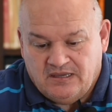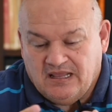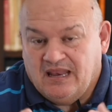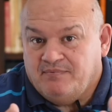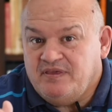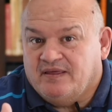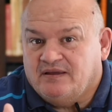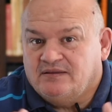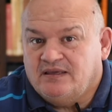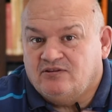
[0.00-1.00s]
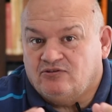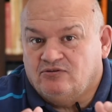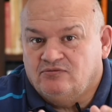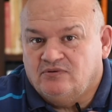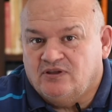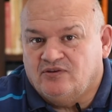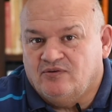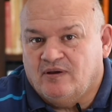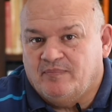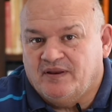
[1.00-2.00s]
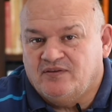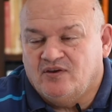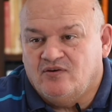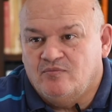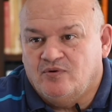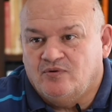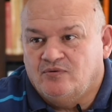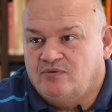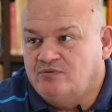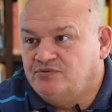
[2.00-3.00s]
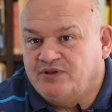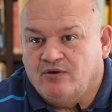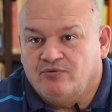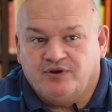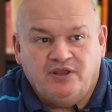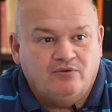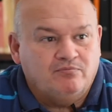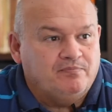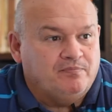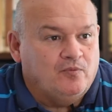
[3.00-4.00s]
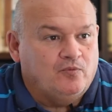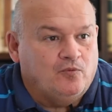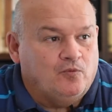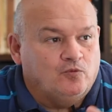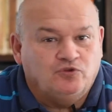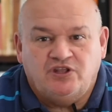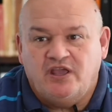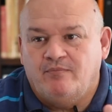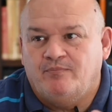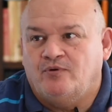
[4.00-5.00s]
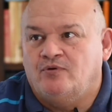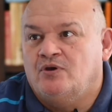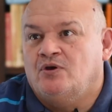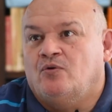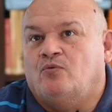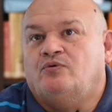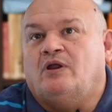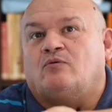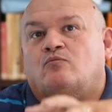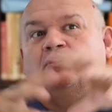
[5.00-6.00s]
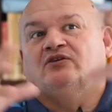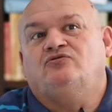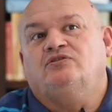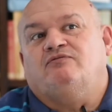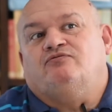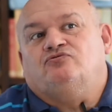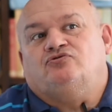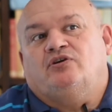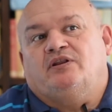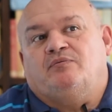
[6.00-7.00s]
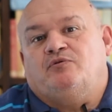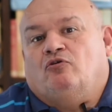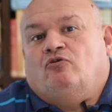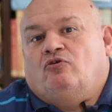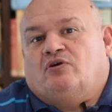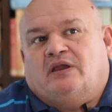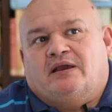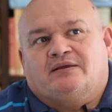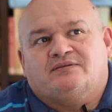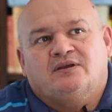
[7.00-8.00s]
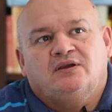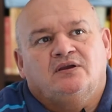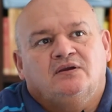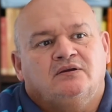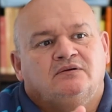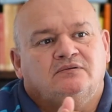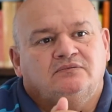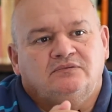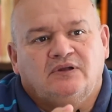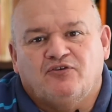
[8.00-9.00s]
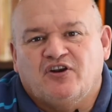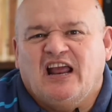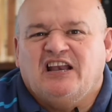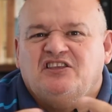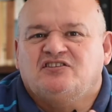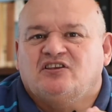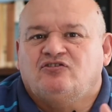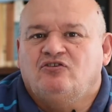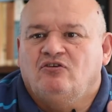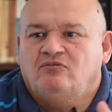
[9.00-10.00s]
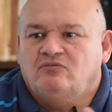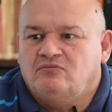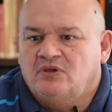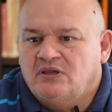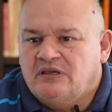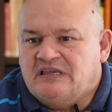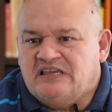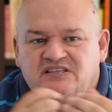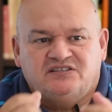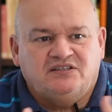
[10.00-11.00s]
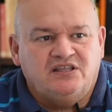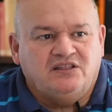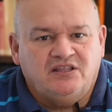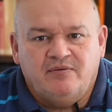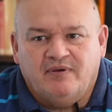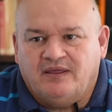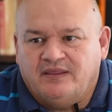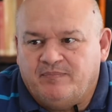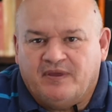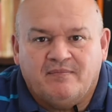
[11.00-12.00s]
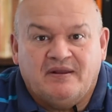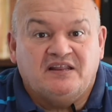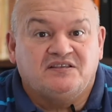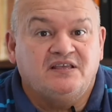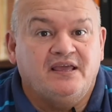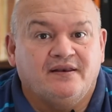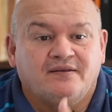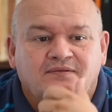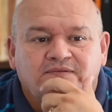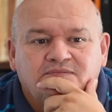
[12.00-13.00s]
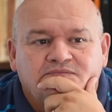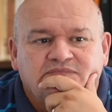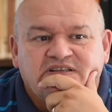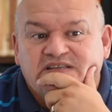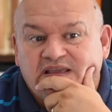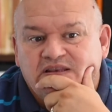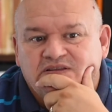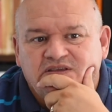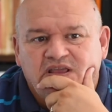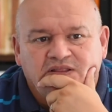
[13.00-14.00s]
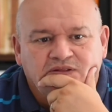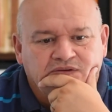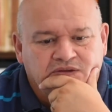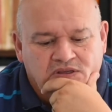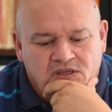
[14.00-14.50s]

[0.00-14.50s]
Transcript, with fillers: Y la vida, esto que se nos aparece como un transcurrir, un tiempo, una acumulación de funciones biológicas, una organización instintiva de permanecer, de seguir siendo,